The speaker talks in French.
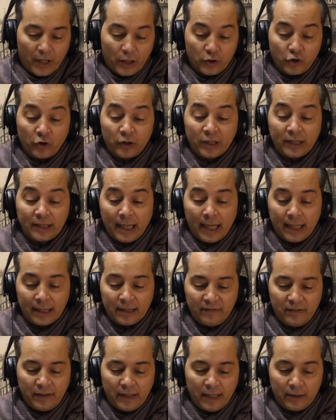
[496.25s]
J'en étais
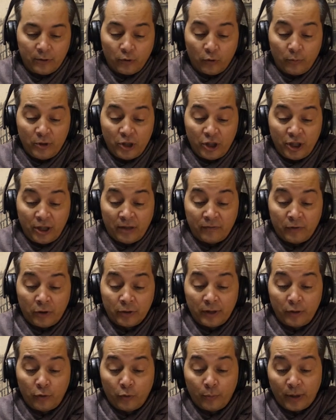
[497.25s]
arrivé à être obligé
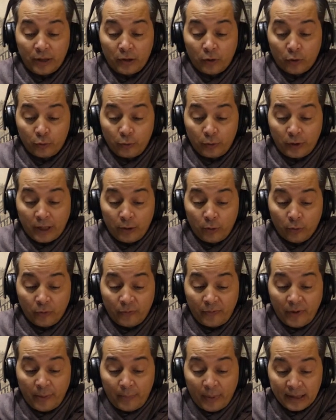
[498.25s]
d'inventer de prétendus cadeaux
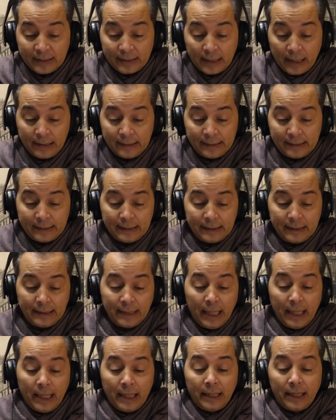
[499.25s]
faits par celle-ci
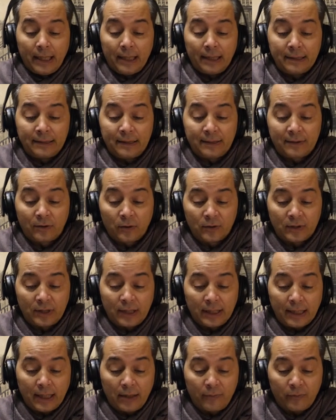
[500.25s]
et à l'existence
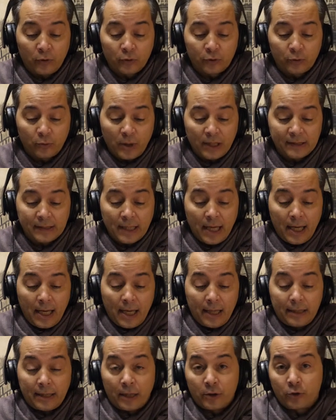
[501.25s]
desquels Françoise
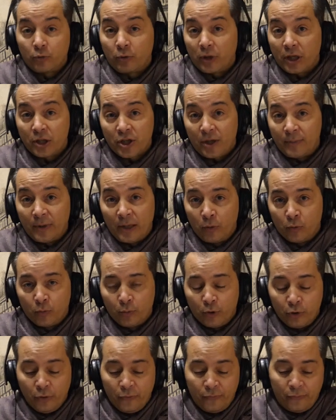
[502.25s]
n'ajouta jamais
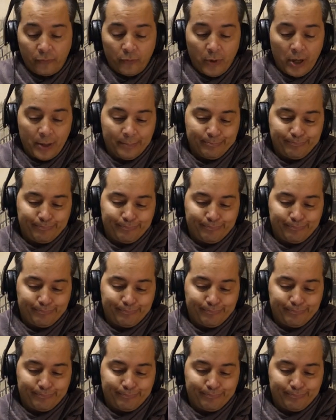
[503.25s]
l'ombre de foi.